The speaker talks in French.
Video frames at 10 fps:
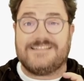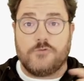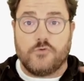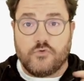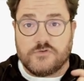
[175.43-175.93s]

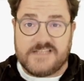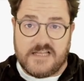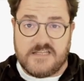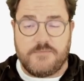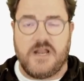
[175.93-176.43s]
sont
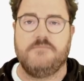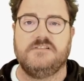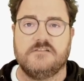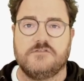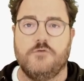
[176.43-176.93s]
concernés par la
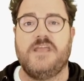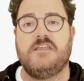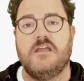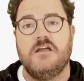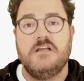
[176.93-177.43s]
mise en
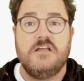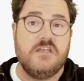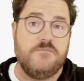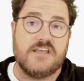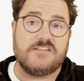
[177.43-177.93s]
sommeil
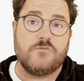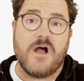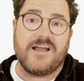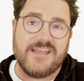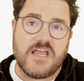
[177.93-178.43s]
eh bien,
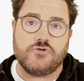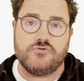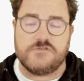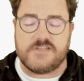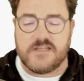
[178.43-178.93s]
soient
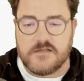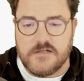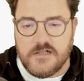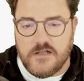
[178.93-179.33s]
réajustés